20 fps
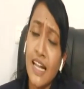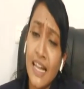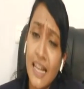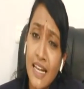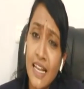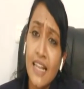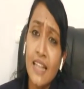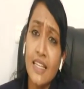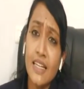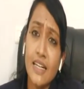
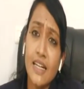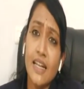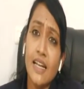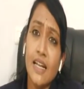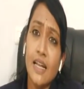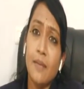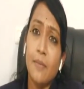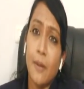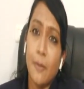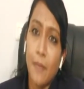நைன்டீன்
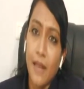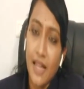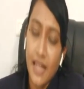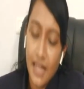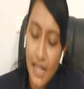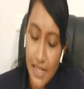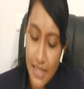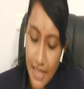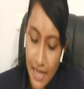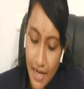தேர்ட்டி நைன்
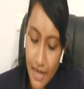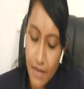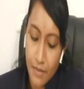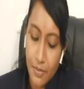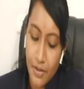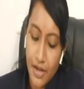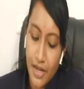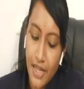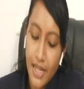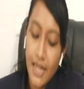பப்ளிக் ஹெல்த்
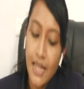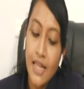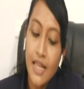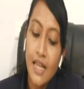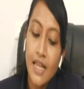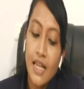ஆக்ட் படி